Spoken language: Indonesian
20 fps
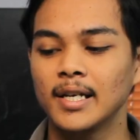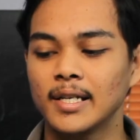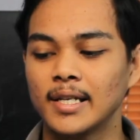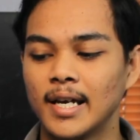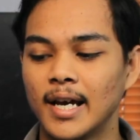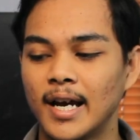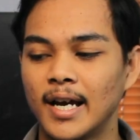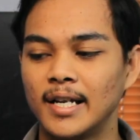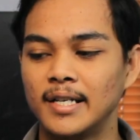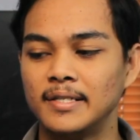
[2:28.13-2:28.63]

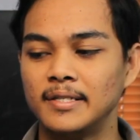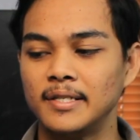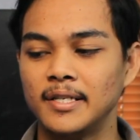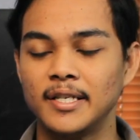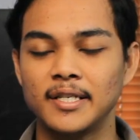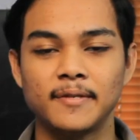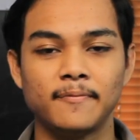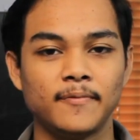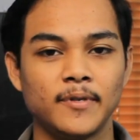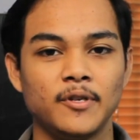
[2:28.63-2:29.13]
dan
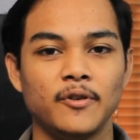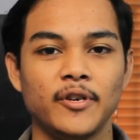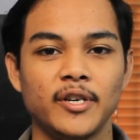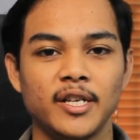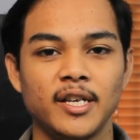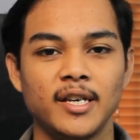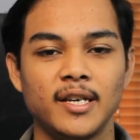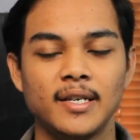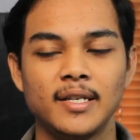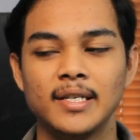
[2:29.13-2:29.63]
di video
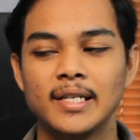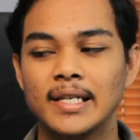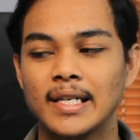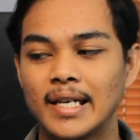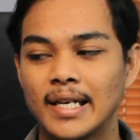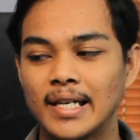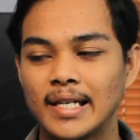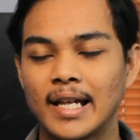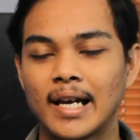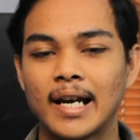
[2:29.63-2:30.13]
ini
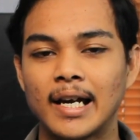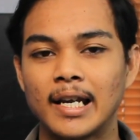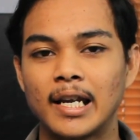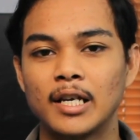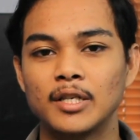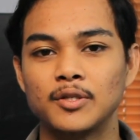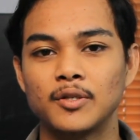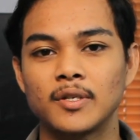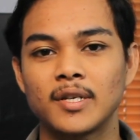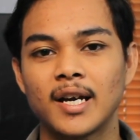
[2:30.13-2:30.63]
kita akan
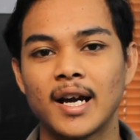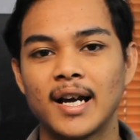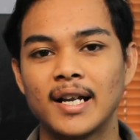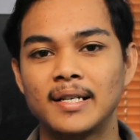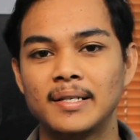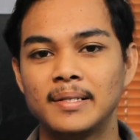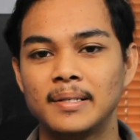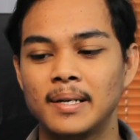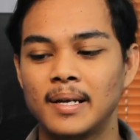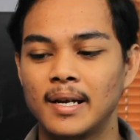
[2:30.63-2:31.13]
lanjutkan
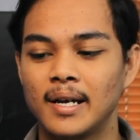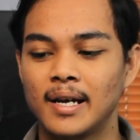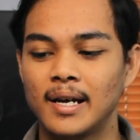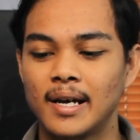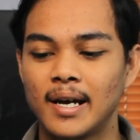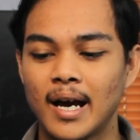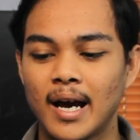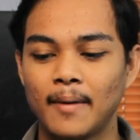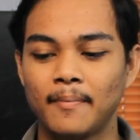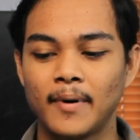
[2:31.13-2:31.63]

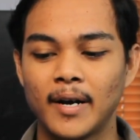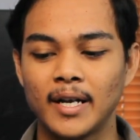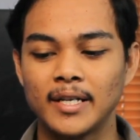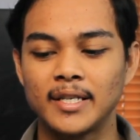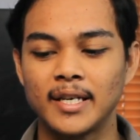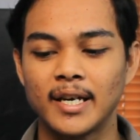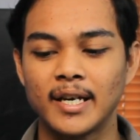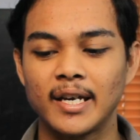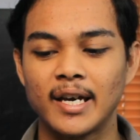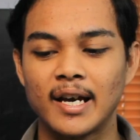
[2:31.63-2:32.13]
apa
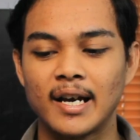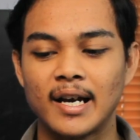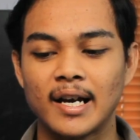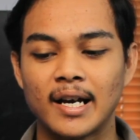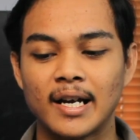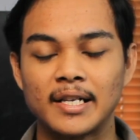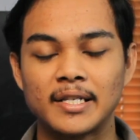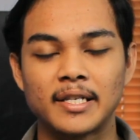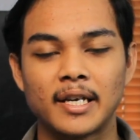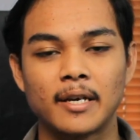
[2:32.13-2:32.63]
aja yang
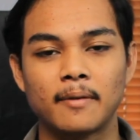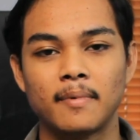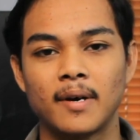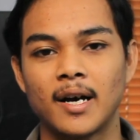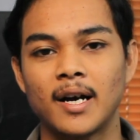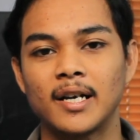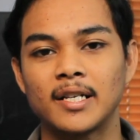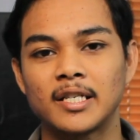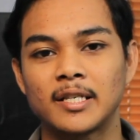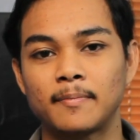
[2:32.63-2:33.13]
akan saya
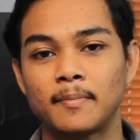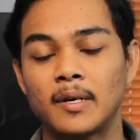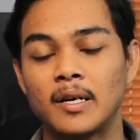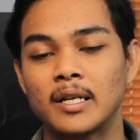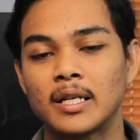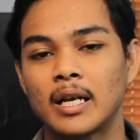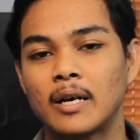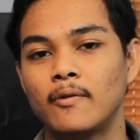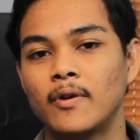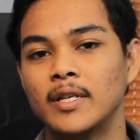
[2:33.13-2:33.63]
bahas
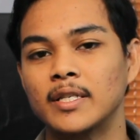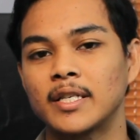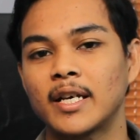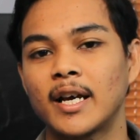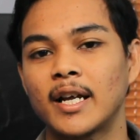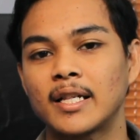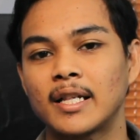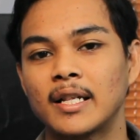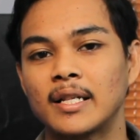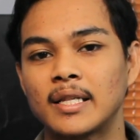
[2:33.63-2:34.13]
pengetahuan
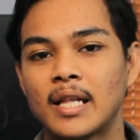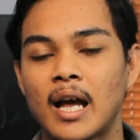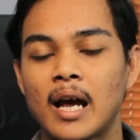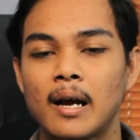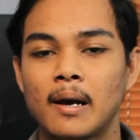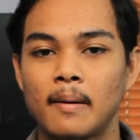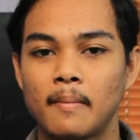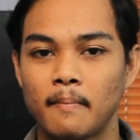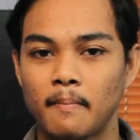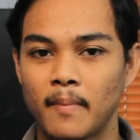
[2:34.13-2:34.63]
saya
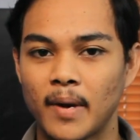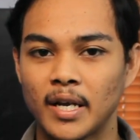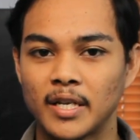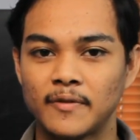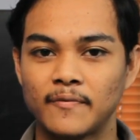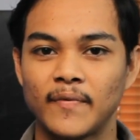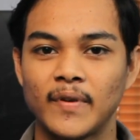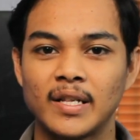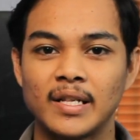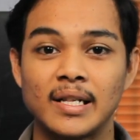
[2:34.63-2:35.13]
tentang
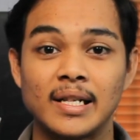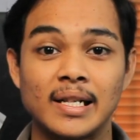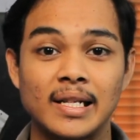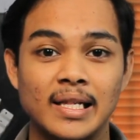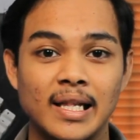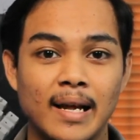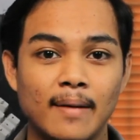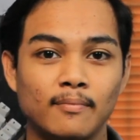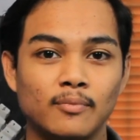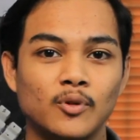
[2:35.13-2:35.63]
Maxfit
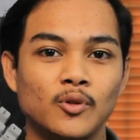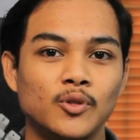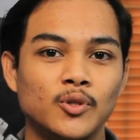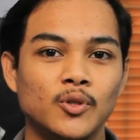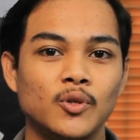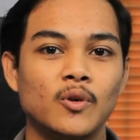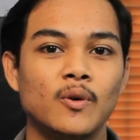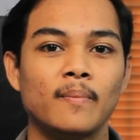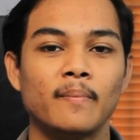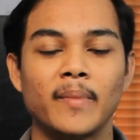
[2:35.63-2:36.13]

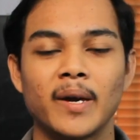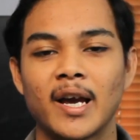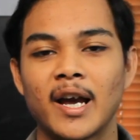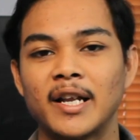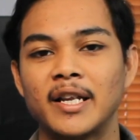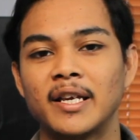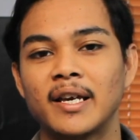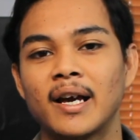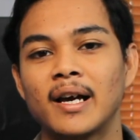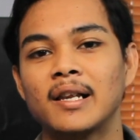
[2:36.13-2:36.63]
67
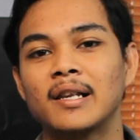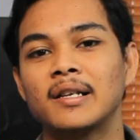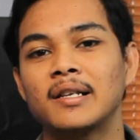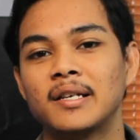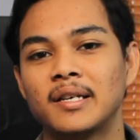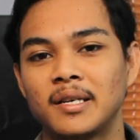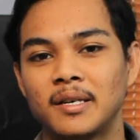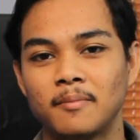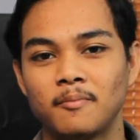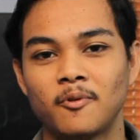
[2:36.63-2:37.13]
Mechanical
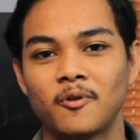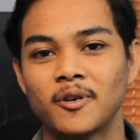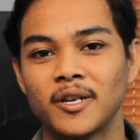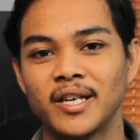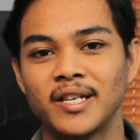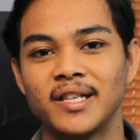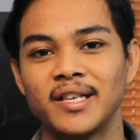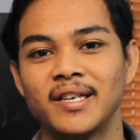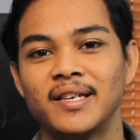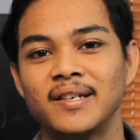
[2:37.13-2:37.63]
Keyboard
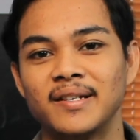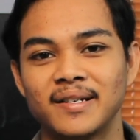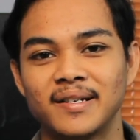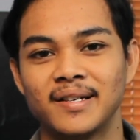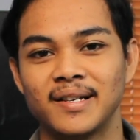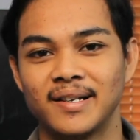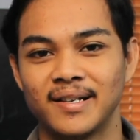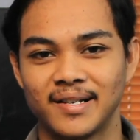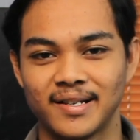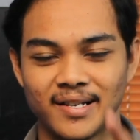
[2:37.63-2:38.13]
ini
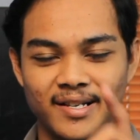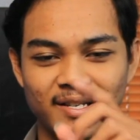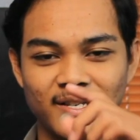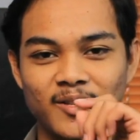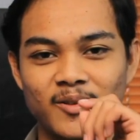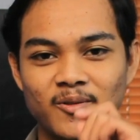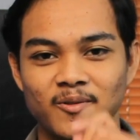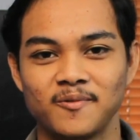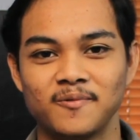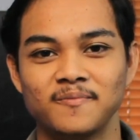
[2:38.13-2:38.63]
let's
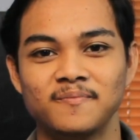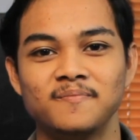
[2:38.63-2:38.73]
go